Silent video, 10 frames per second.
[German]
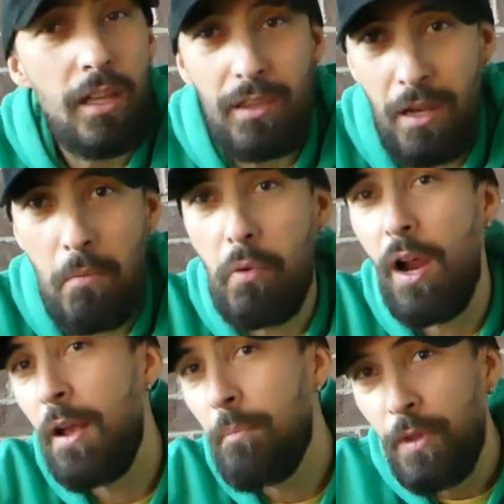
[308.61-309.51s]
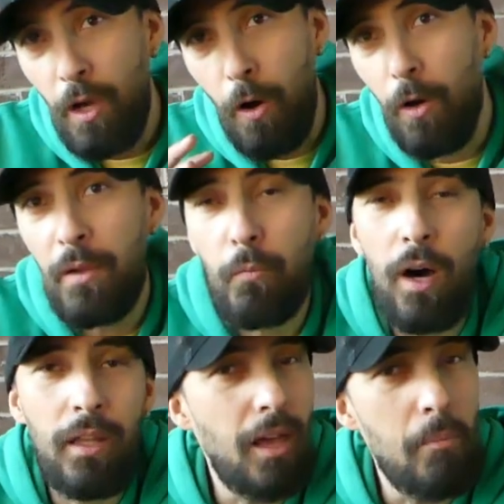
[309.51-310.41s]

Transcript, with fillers: Dan und Prime, all in one,